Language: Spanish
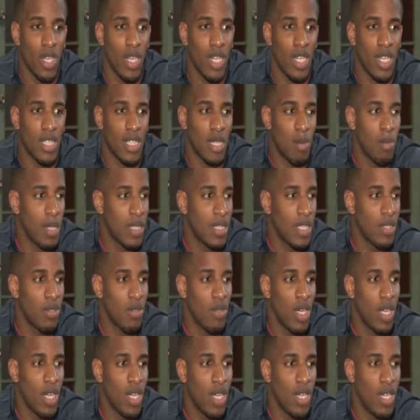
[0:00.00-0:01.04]
lo que le está
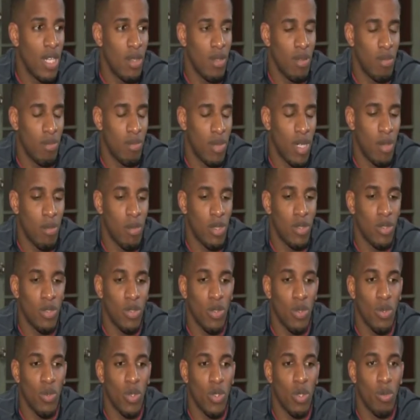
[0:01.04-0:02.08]
pasando a él, para mí
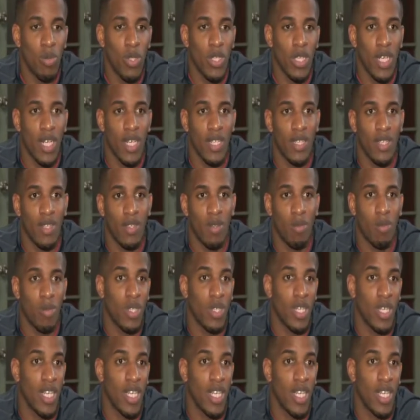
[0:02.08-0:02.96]
es un orgullo muy grande, ¿no?